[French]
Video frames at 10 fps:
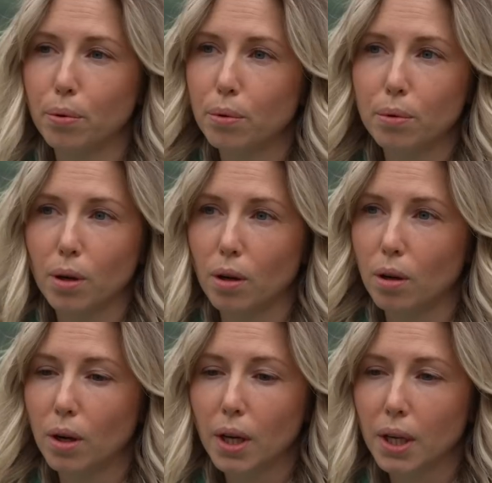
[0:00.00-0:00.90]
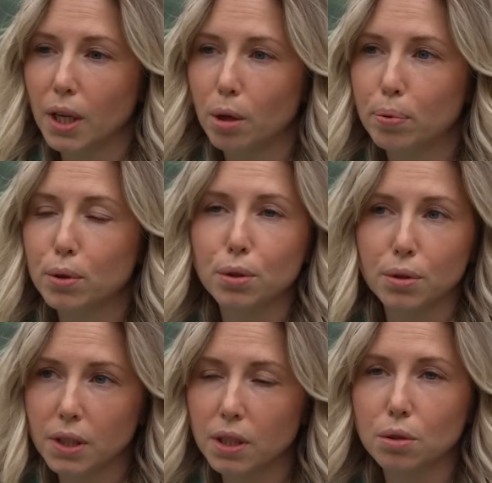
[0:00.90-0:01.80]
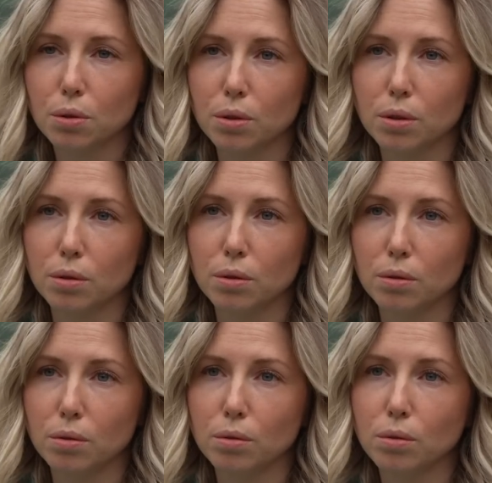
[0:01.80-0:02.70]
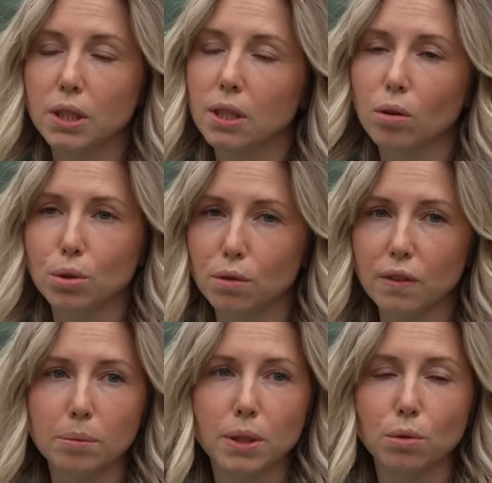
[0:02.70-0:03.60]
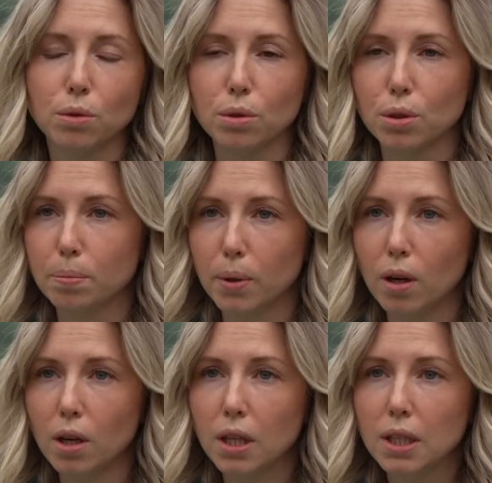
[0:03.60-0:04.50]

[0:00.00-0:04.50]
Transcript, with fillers: peut, il peut tenir sur une, séance de 20 minutes de sport.